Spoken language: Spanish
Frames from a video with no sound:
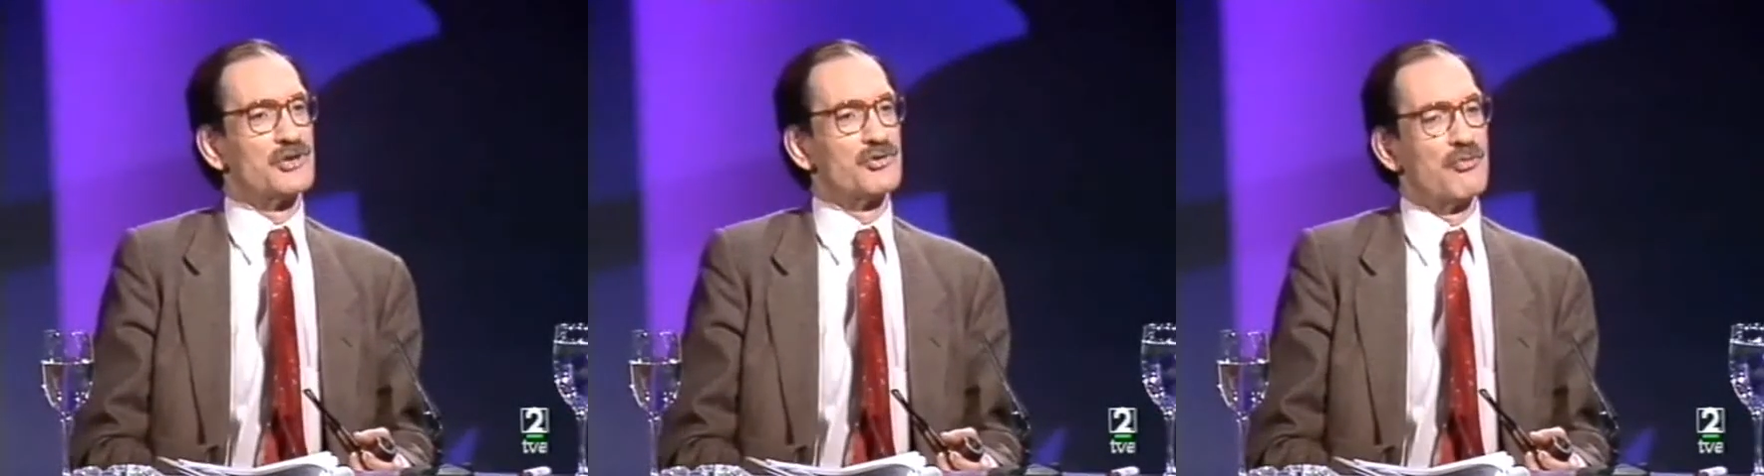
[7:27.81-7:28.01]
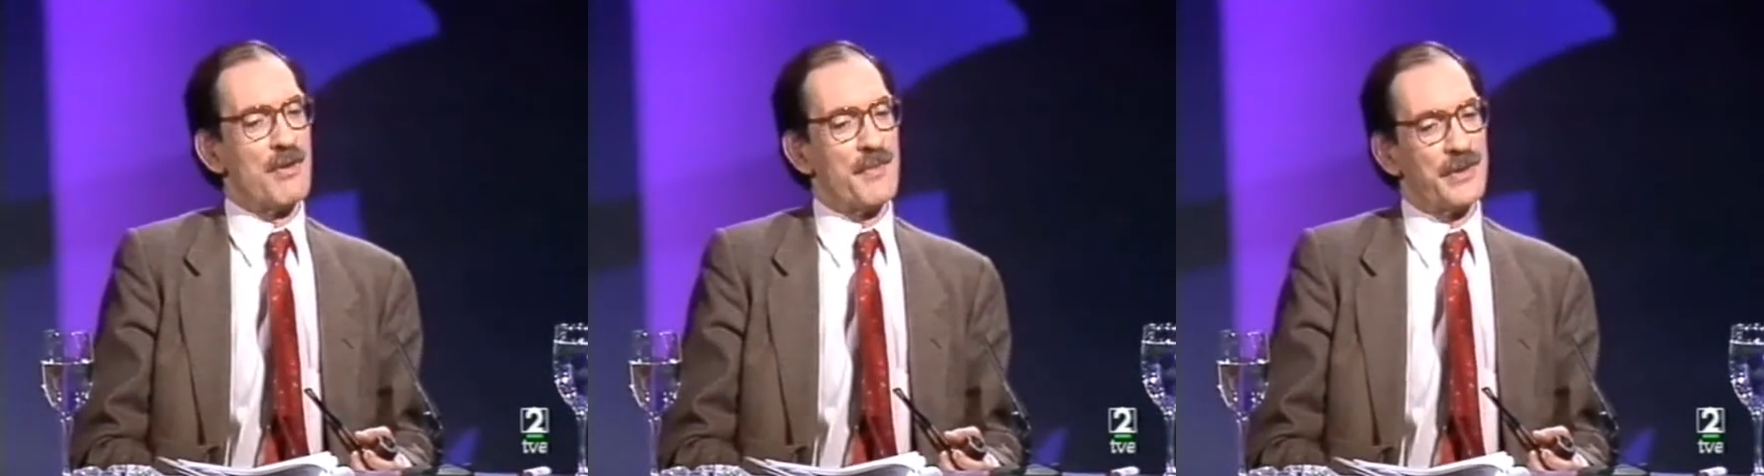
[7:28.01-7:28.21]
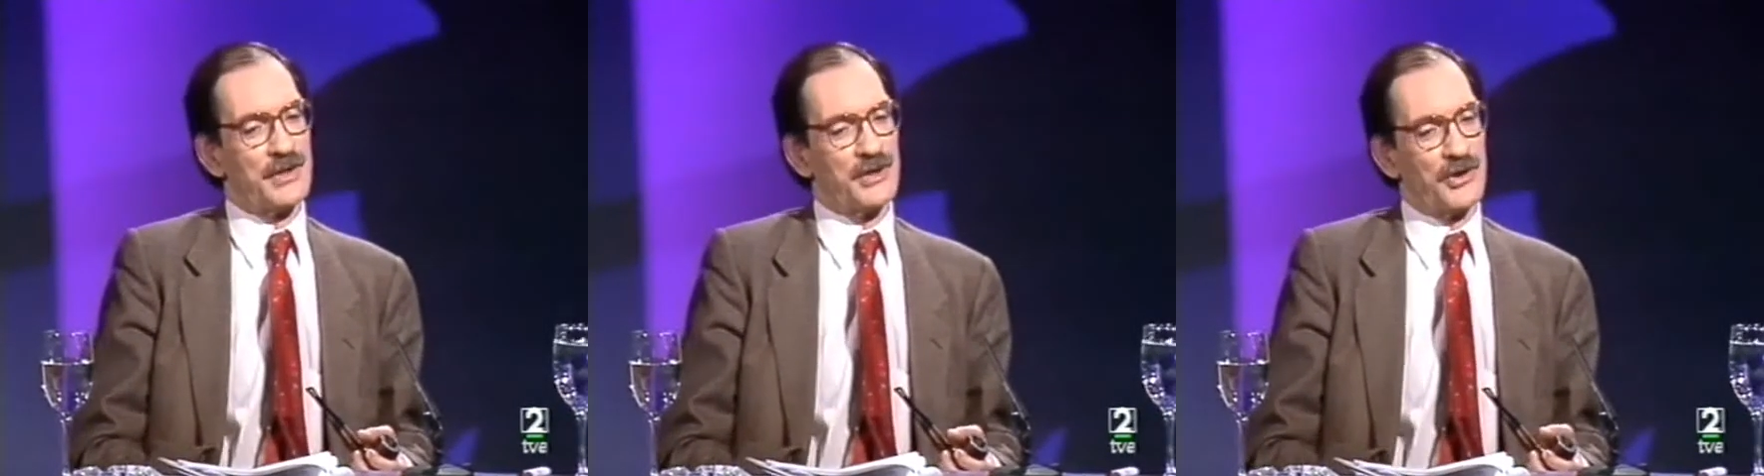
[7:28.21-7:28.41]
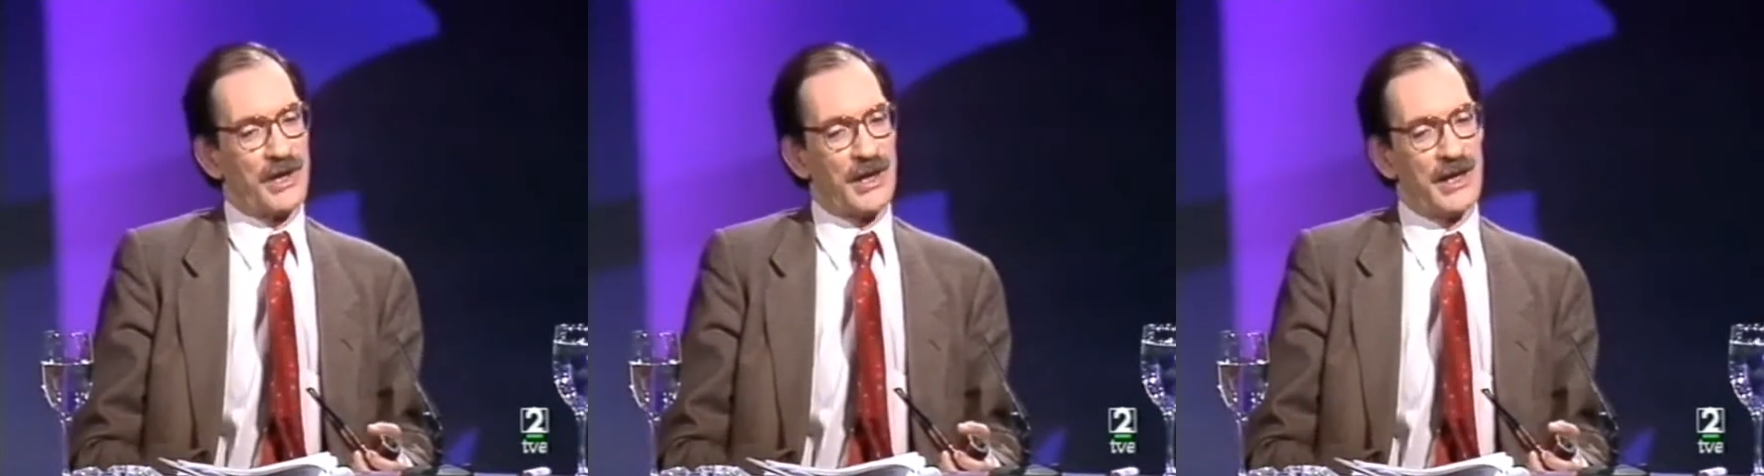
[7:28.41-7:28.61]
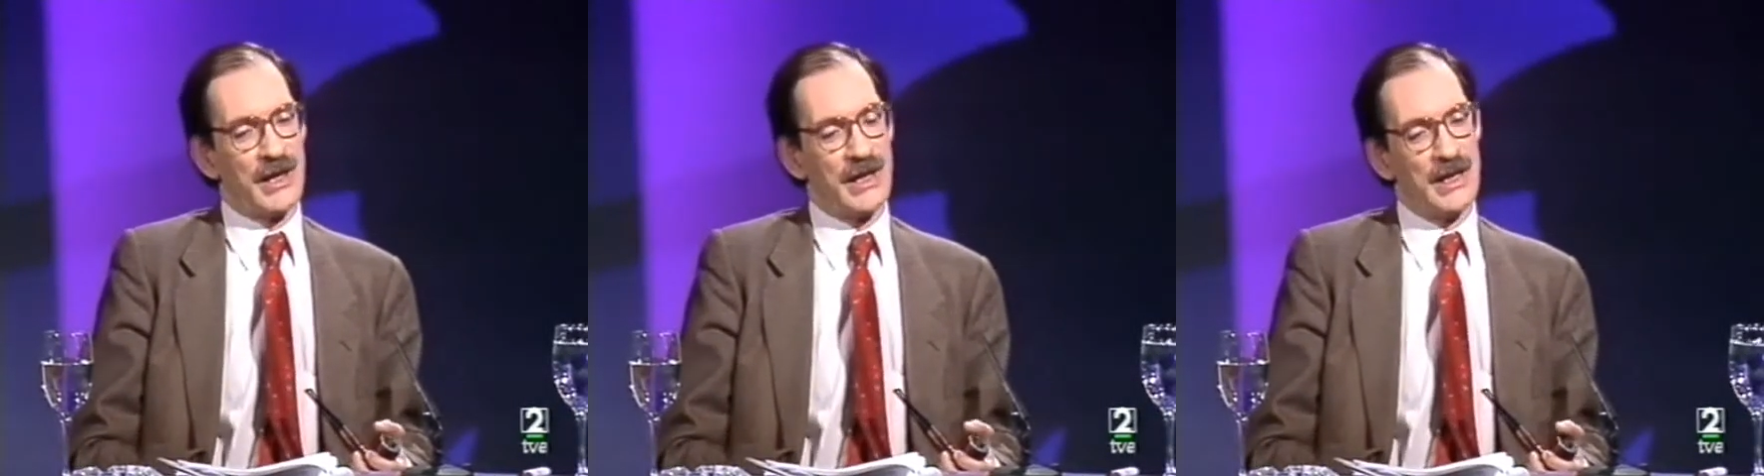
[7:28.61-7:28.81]
es sumamente
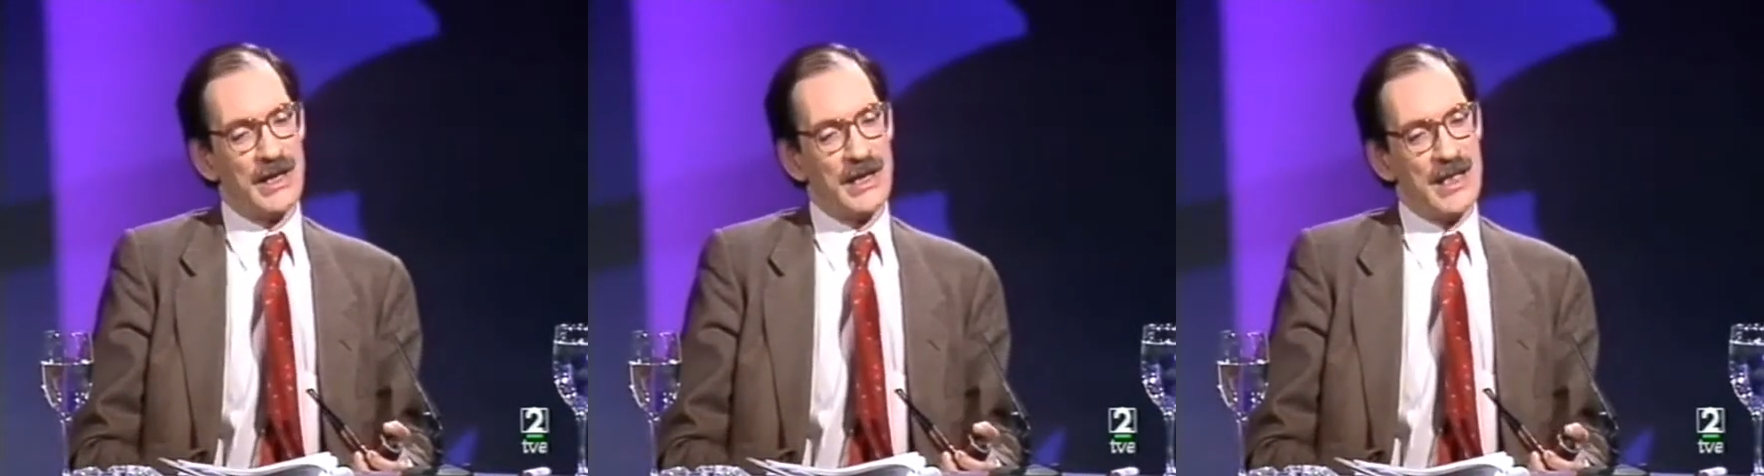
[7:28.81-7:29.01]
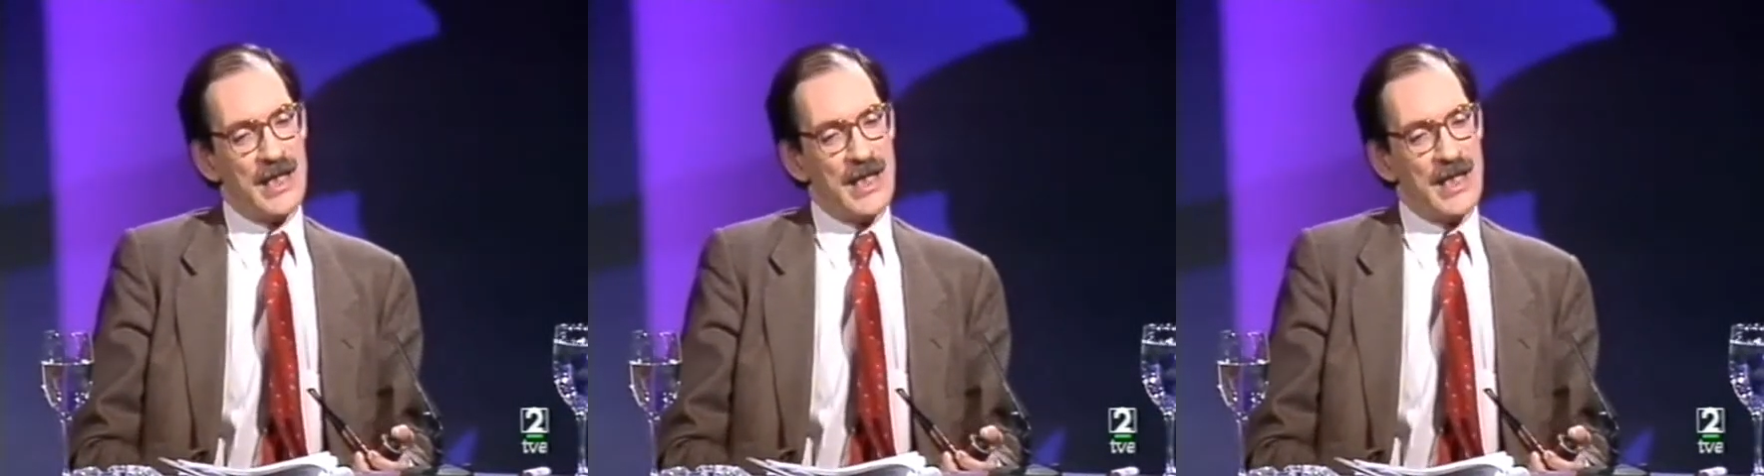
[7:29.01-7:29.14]
original.